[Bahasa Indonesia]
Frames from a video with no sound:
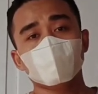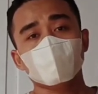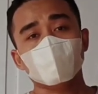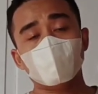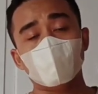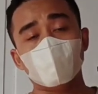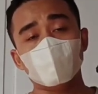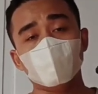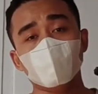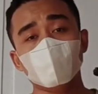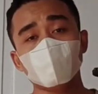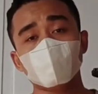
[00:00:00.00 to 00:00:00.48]

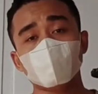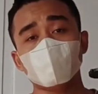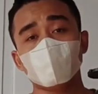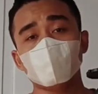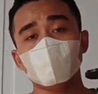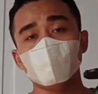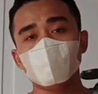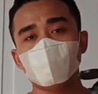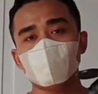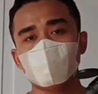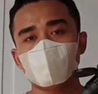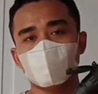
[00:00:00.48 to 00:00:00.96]
tabung
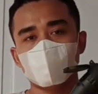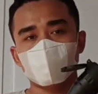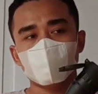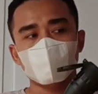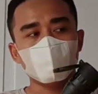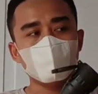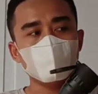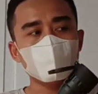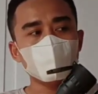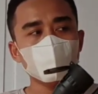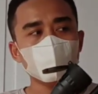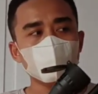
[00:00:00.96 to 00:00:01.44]
stainless
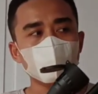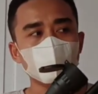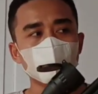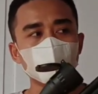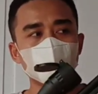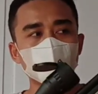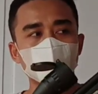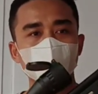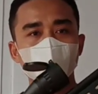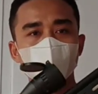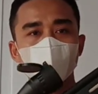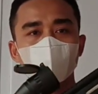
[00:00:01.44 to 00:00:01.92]
ya
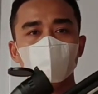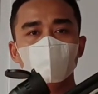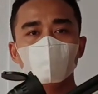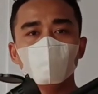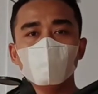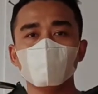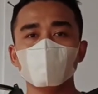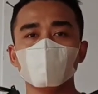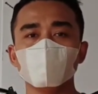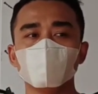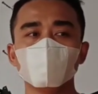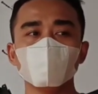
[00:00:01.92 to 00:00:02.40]

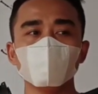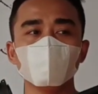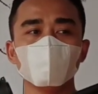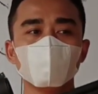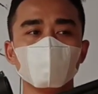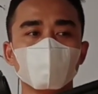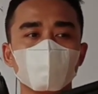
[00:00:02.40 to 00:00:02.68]
OD27